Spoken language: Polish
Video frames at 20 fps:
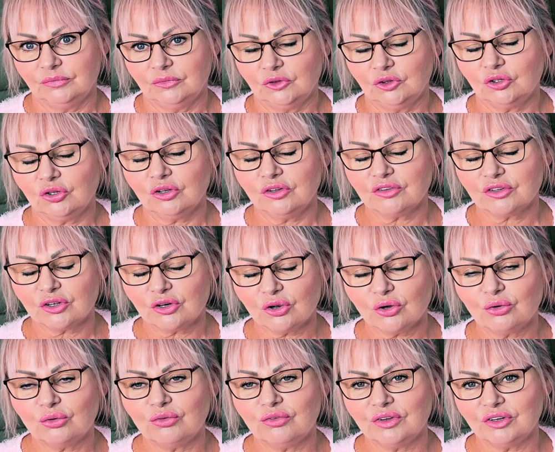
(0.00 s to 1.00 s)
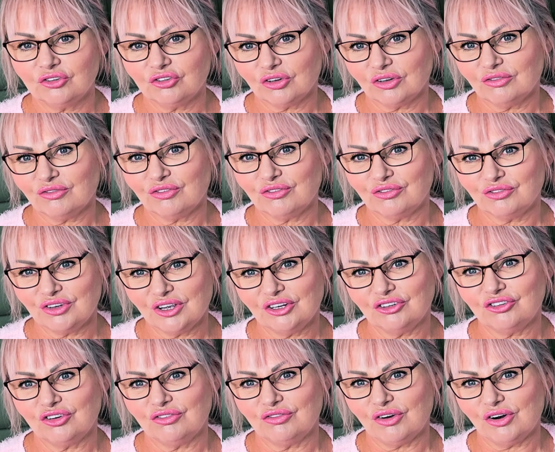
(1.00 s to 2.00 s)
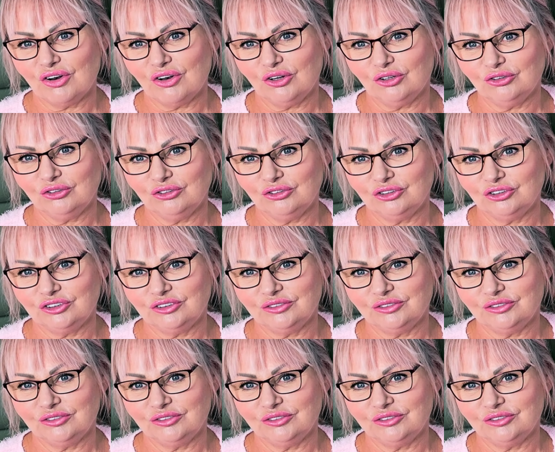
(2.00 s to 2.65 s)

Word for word: to jest krok ku większej, większej wolności.